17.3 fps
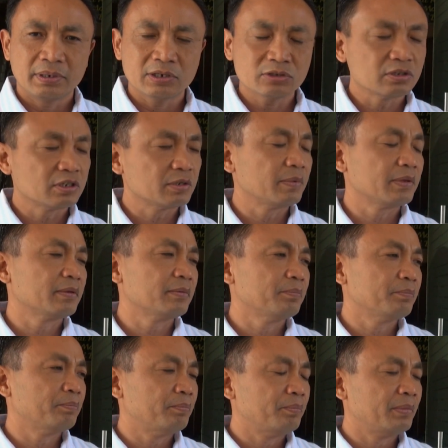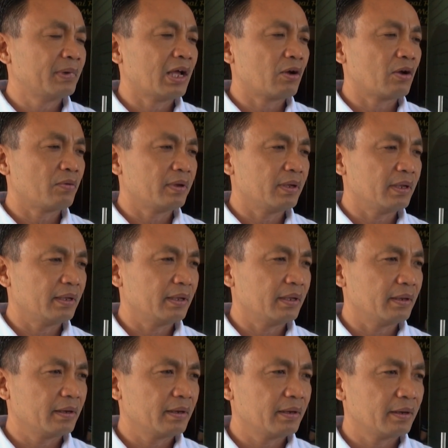dia sudah
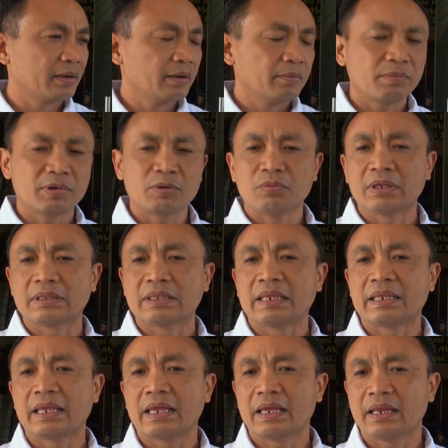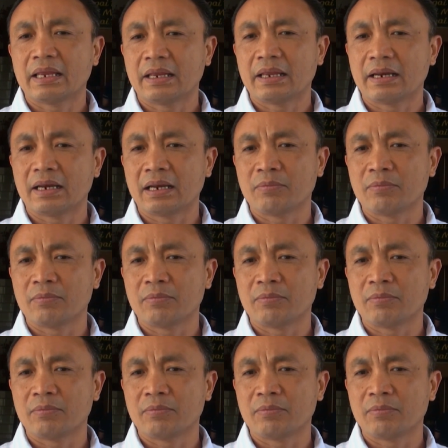mengakui perbuatannya.